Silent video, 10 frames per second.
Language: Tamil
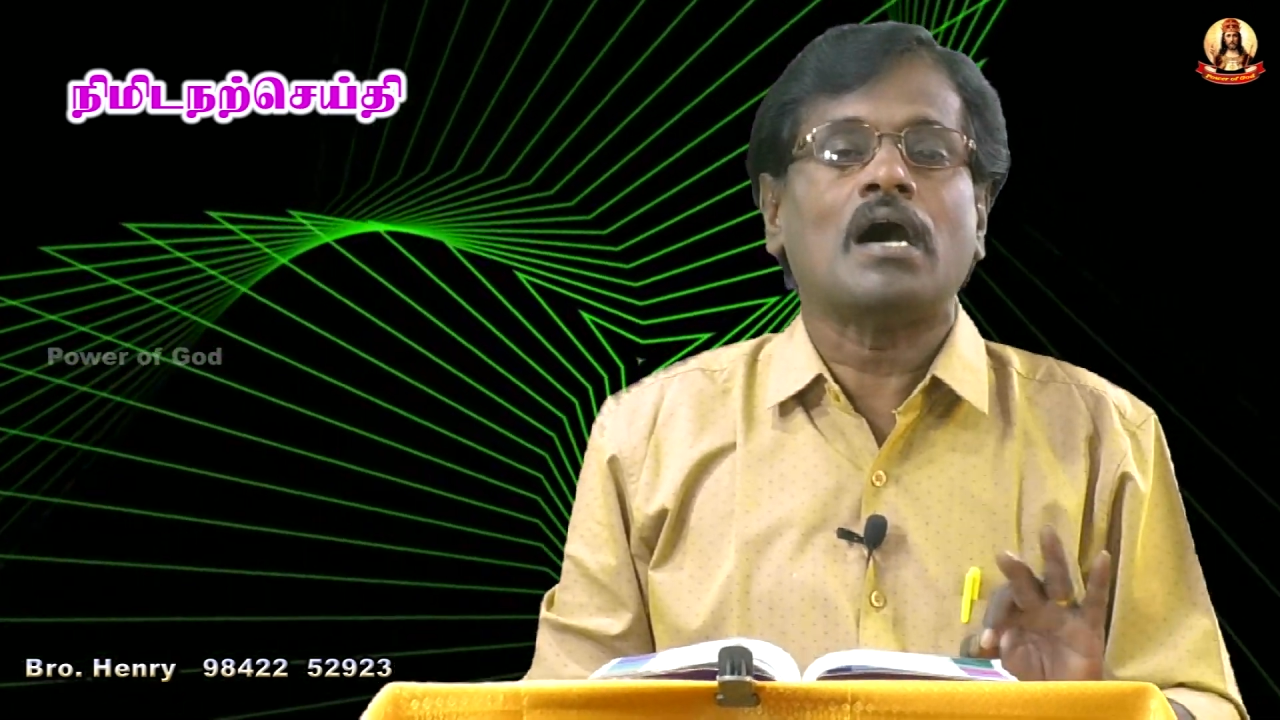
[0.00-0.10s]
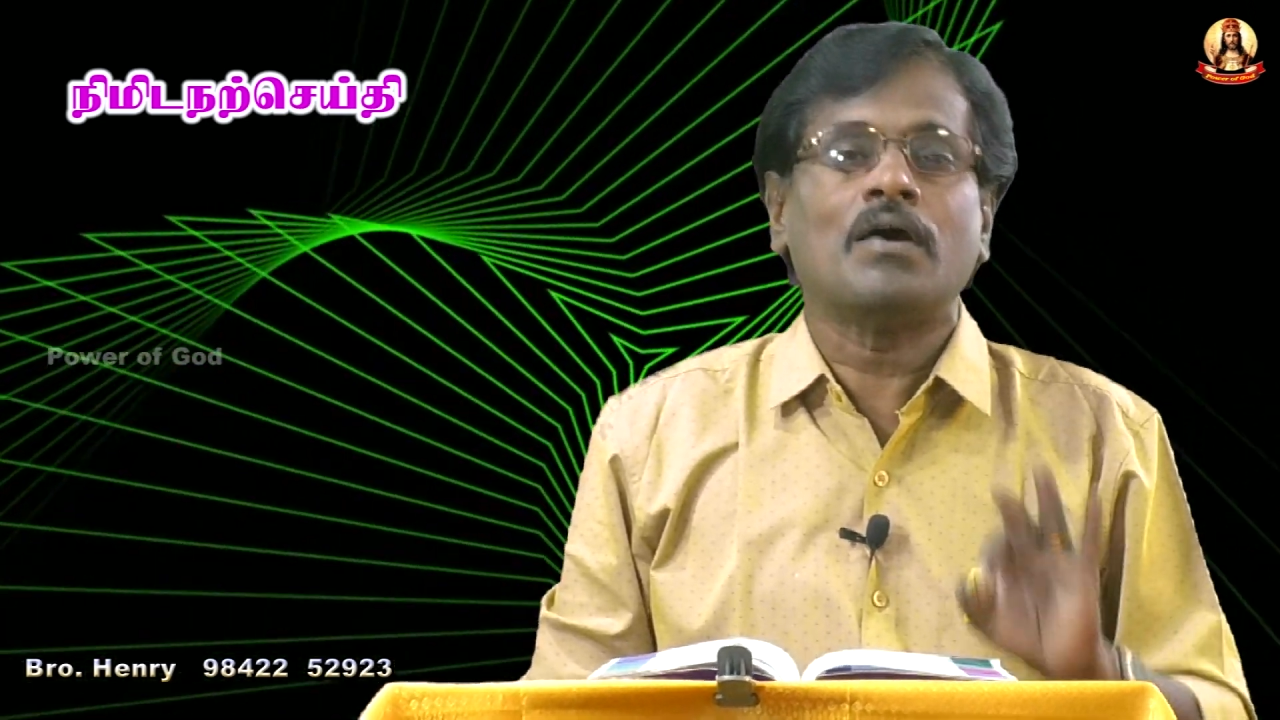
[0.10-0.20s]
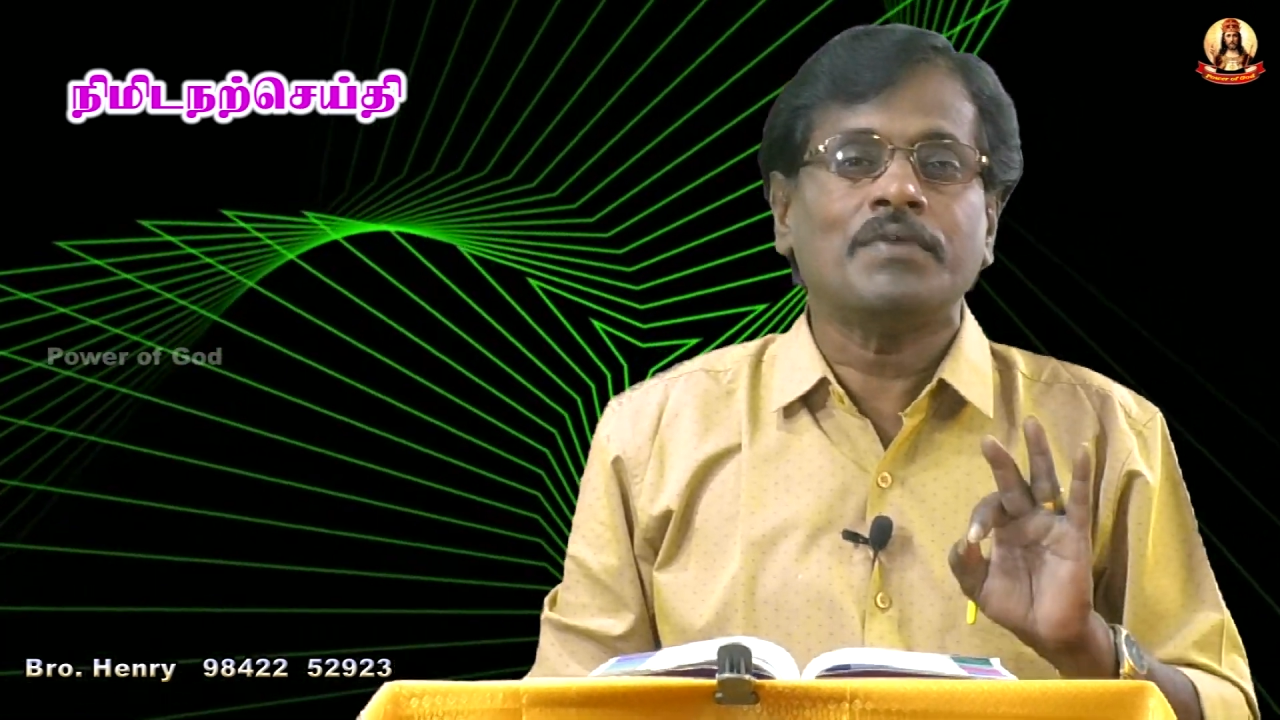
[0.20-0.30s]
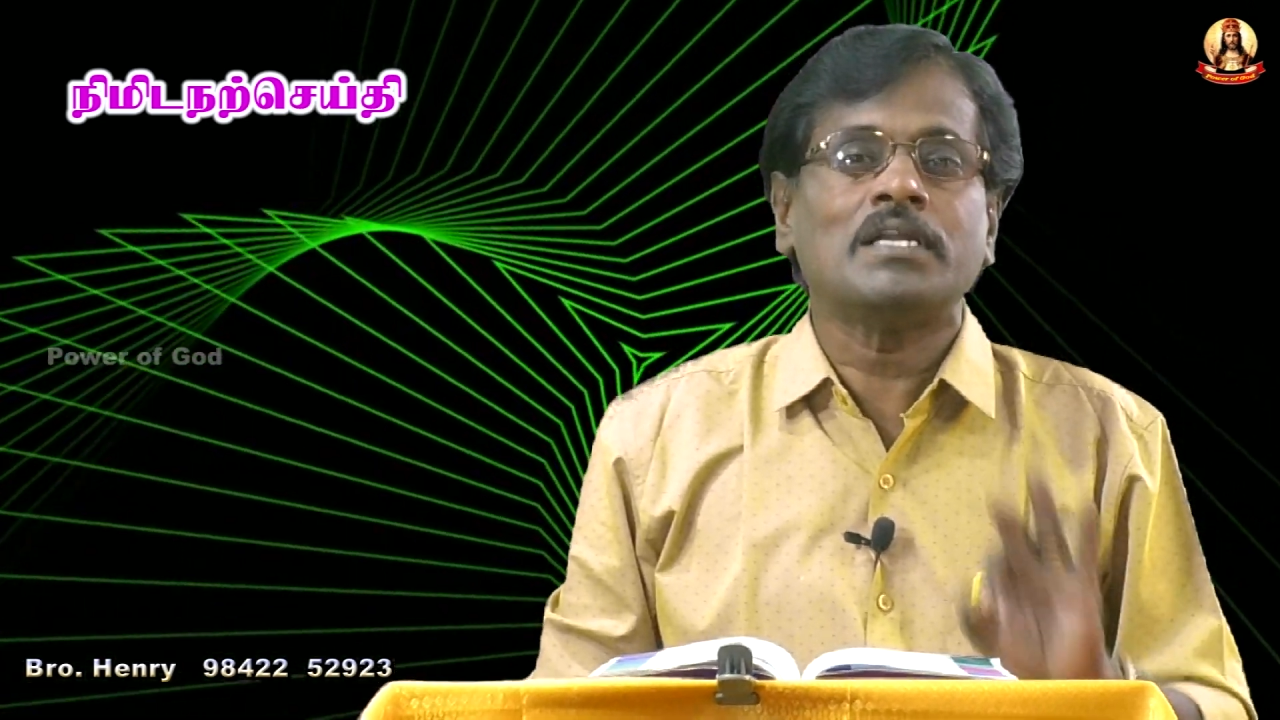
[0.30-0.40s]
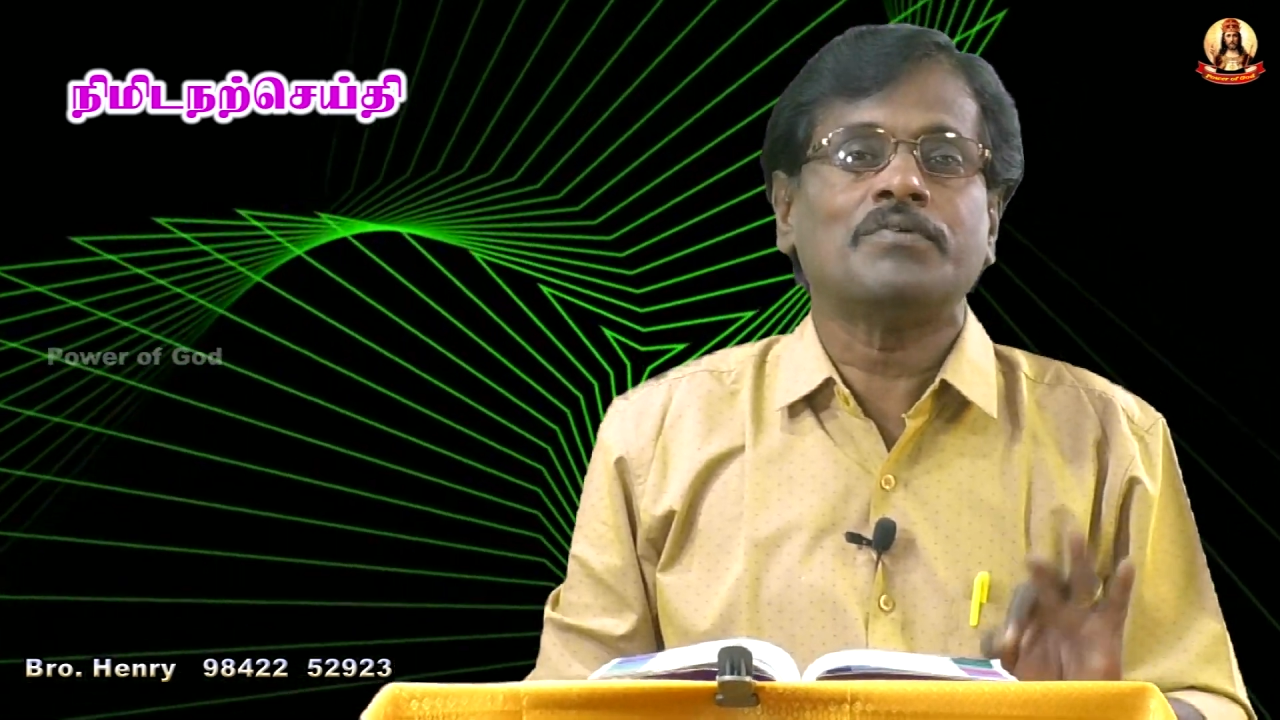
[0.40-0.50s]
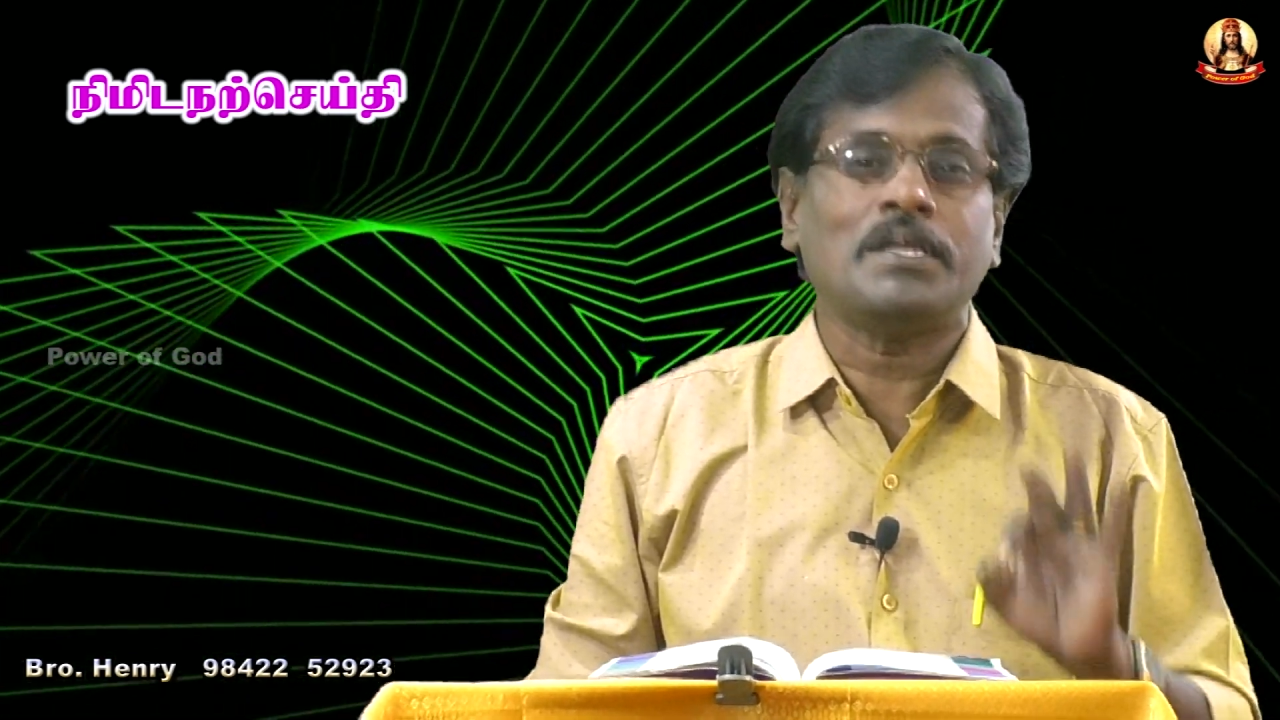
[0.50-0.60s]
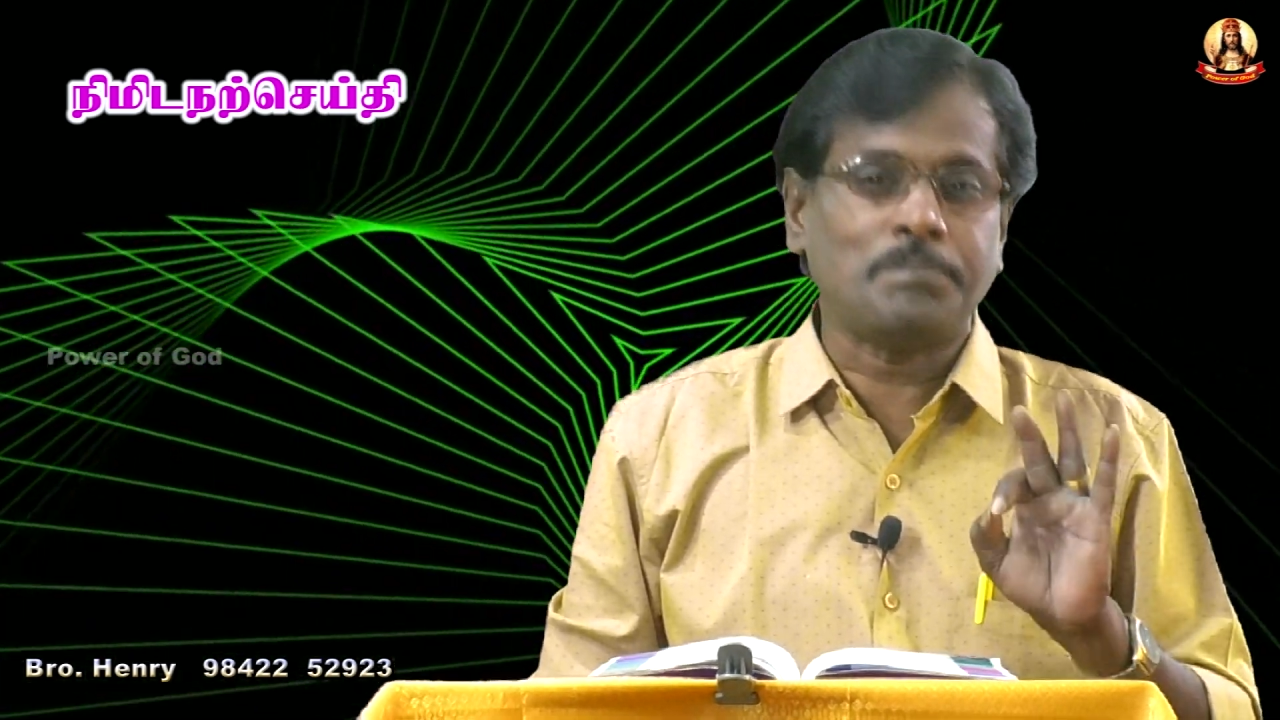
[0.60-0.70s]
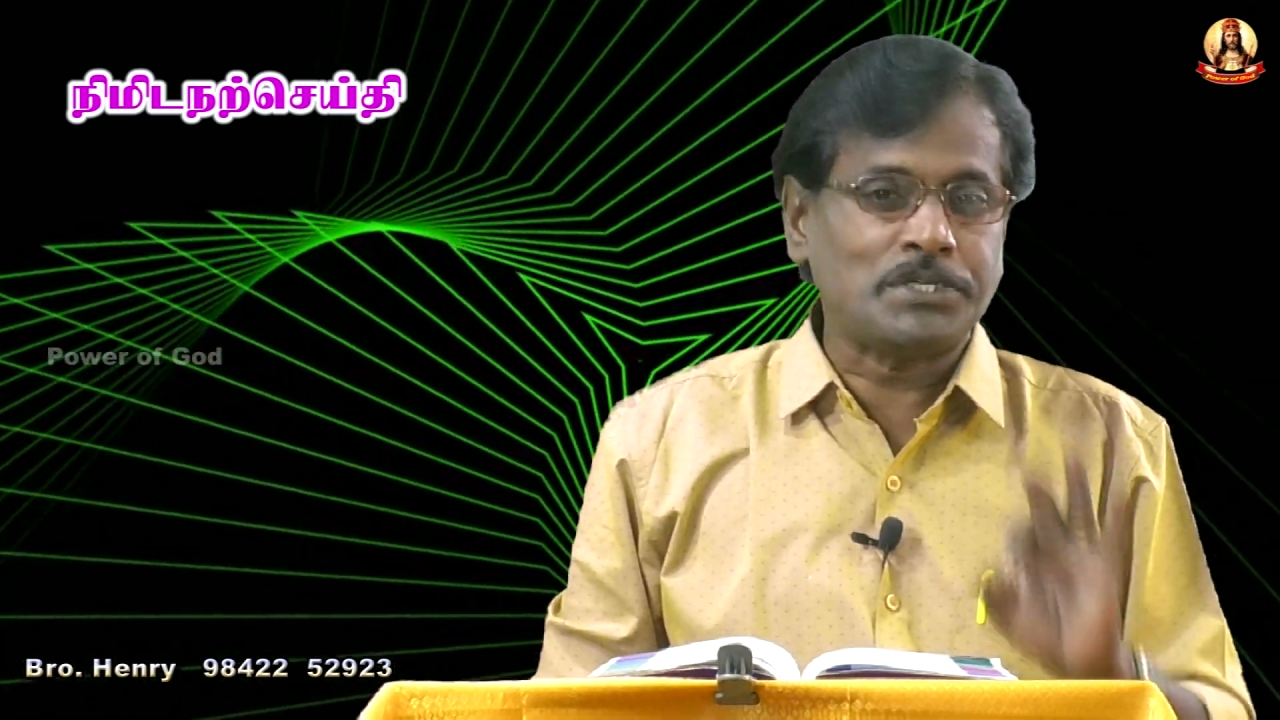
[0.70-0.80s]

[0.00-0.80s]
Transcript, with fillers: ஆவியானவரை